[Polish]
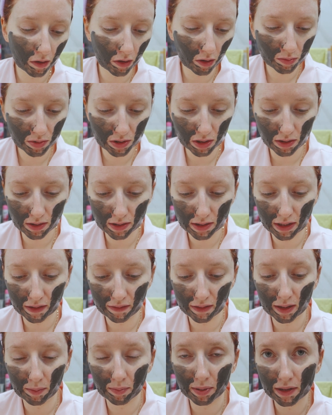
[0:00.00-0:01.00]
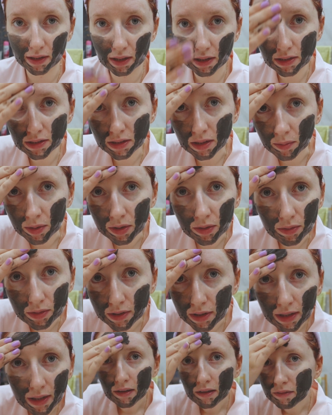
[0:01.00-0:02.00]
i ją się zostawię na 15
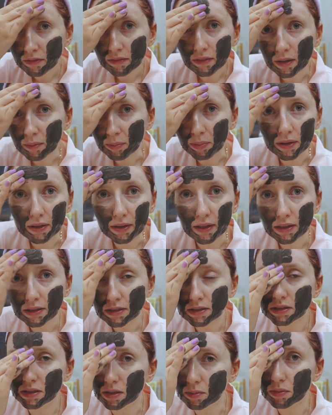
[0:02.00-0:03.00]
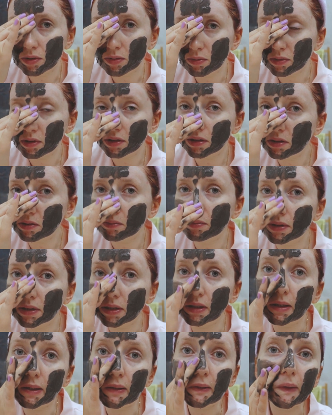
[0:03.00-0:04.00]
minut i w te 15 minut ja sobie
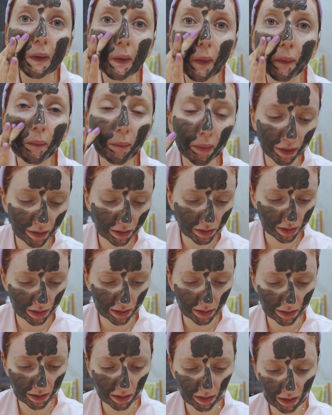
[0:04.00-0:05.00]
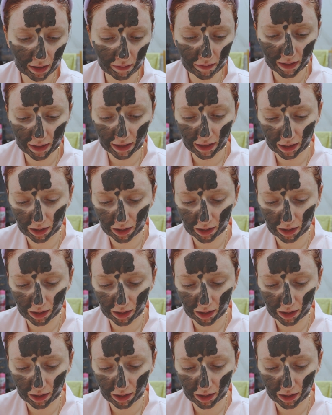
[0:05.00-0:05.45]
zaraz obejrzę kawałek